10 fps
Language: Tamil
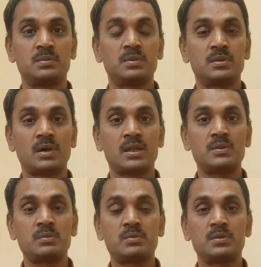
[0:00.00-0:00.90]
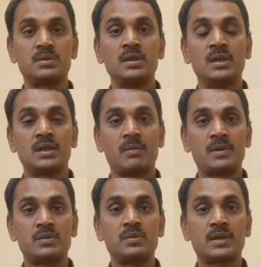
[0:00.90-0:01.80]
ஒரு அதாவது ஒரு
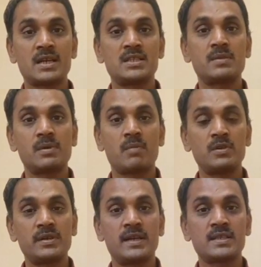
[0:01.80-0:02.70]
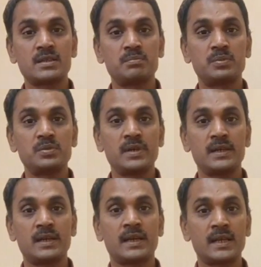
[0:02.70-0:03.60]
நமக்கு வந்து ஒரு கன்சிடரபிள் அமௌண்ட் ரிடக்ஷன் புது
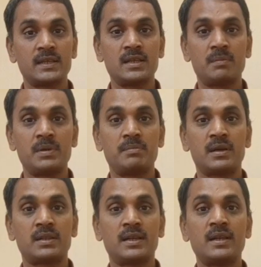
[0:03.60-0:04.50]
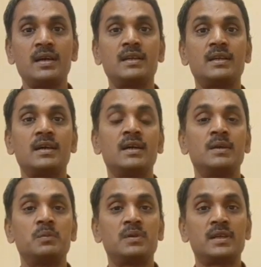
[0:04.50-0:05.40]
ரேட்டில் கிடைக்குது அப்படின்னு பார்த்தீங்கன்னா
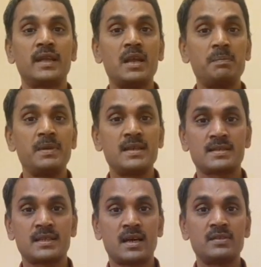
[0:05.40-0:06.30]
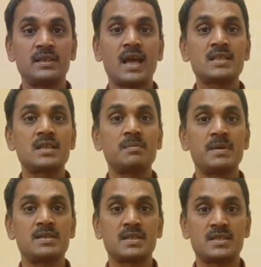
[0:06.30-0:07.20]
உங்களுக்கு என்பிஎஸ் அதாவது நேஷனல்
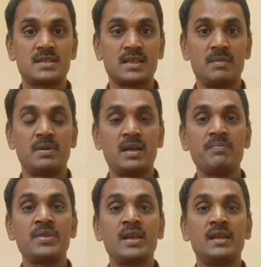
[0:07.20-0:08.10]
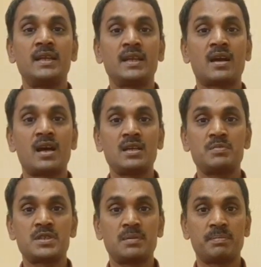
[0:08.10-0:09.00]
பென்ஷன் ஸ்கீமில் நீங்கள்
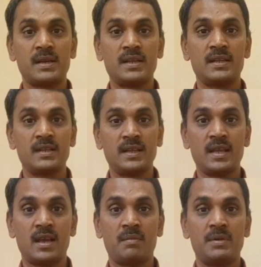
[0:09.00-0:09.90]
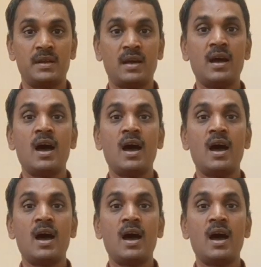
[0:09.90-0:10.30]
கான்ட்ரிபியூஷன் பண்ணியிருந்தீங்க அப்படின்னா